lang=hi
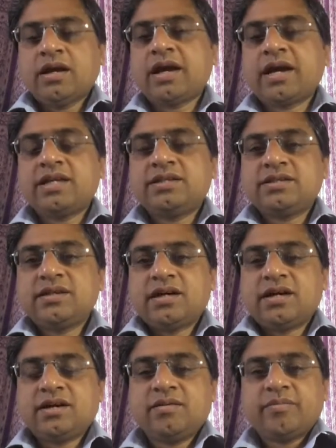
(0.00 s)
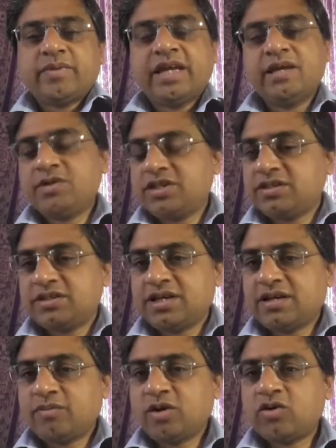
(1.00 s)
हाय गाइज माय नेम इज़
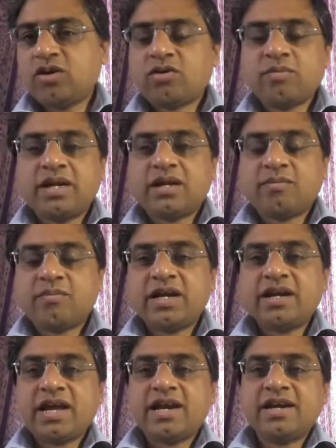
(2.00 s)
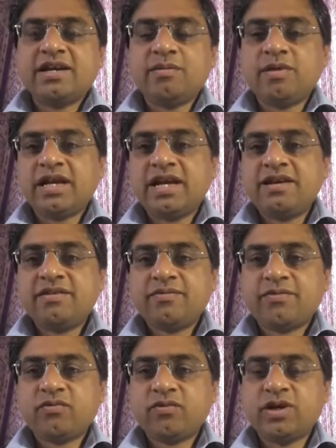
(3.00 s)
चंद्रशेखर बरोला और मेरा नंबर है नाइन एट डबल नाइन
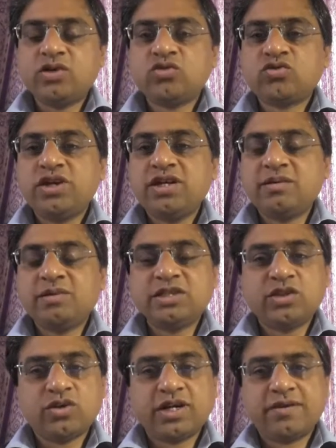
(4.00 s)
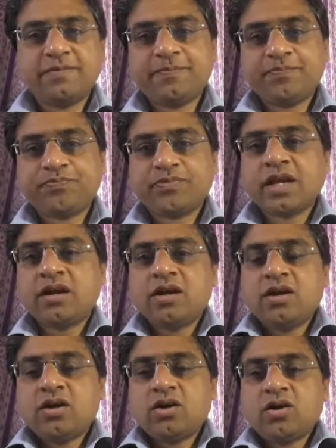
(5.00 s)
वन टू थ्री डबल ज़ीरो एट
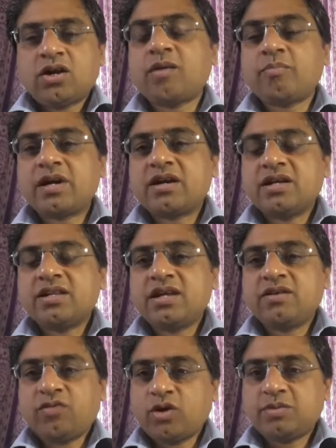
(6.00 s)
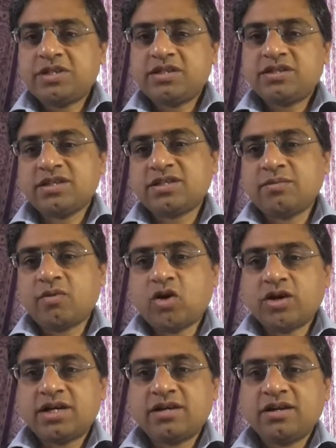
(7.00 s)
और हम पढ़ रहे थे इन्फॉर्मेशन सिस्टम
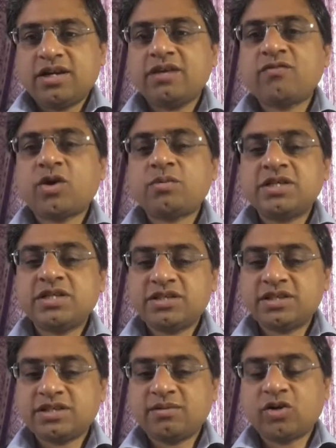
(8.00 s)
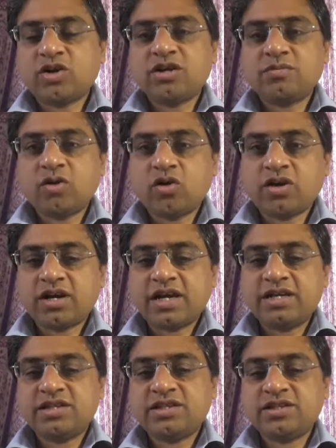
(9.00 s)
ऑडिट इन्फॉर्मेशन सिस्टम ऑडिट में
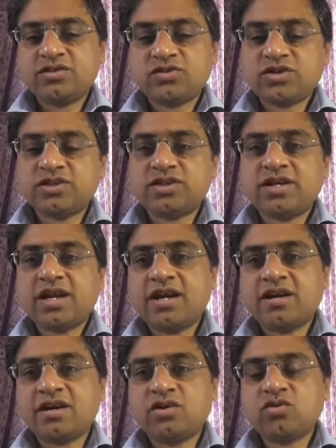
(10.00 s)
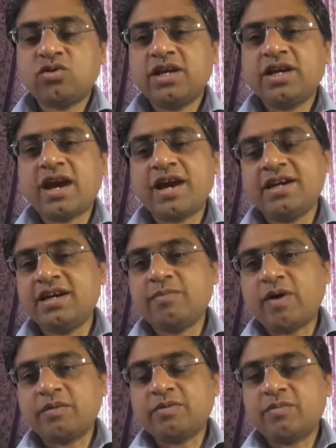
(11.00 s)
ऑर्गेनाइजेशन स्ट्रक्चर एंड कंट्रोल इन आईटी
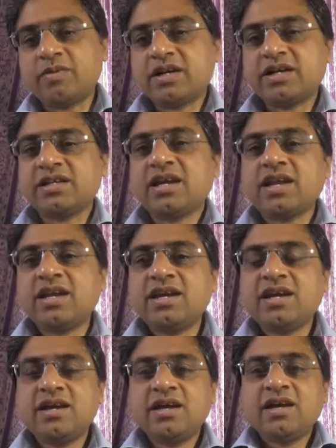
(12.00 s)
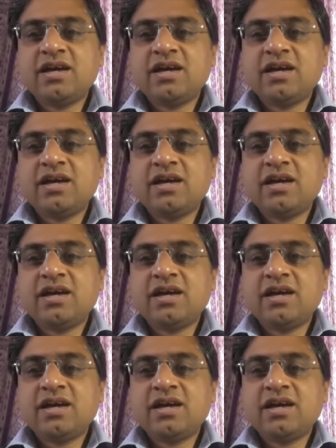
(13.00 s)
डिपार्टमेंट पढ़ रहे थे यानी कि